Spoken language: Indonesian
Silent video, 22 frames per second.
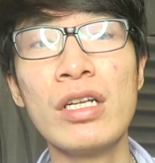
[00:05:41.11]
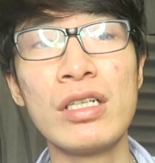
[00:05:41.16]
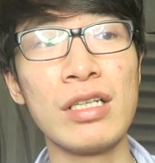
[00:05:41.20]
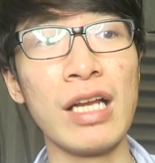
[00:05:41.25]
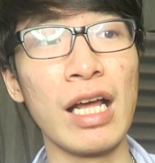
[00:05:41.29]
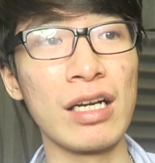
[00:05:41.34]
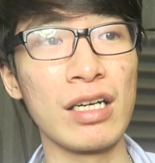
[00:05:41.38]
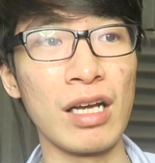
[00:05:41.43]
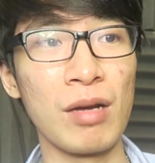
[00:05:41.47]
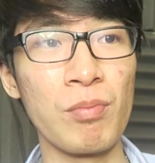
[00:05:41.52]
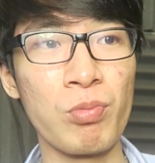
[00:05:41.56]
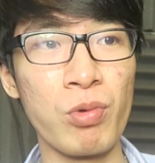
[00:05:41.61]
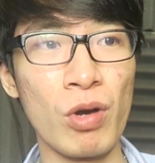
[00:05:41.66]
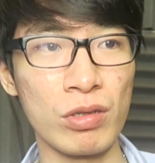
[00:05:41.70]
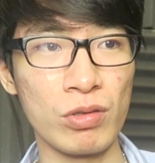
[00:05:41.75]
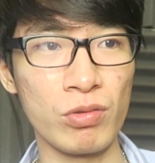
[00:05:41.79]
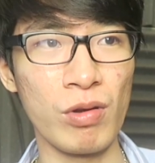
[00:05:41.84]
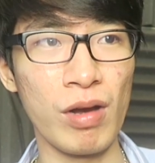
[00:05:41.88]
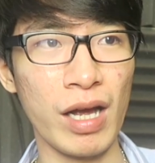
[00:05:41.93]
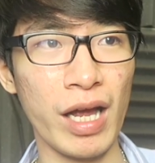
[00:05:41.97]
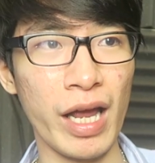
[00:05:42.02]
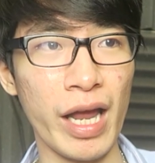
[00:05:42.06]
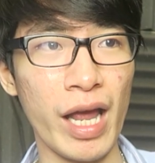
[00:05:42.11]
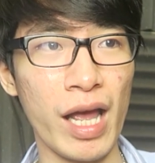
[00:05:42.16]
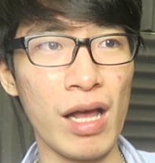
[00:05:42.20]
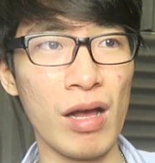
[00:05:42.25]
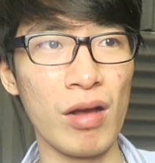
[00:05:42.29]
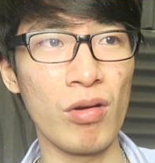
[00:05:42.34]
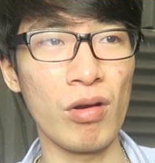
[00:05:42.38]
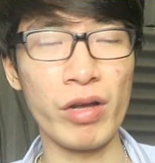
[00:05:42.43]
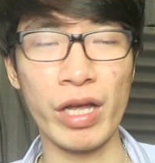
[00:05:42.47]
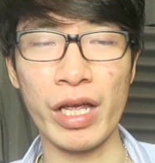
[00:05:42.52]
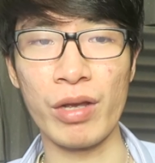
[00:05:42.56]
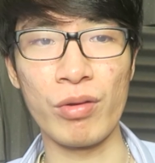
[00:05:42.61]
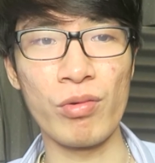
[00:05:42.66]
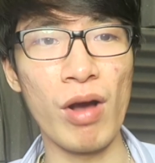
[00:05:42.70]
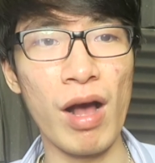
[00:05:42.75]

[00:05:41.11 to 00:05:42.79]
dan ngebuat gue kayak oke okay,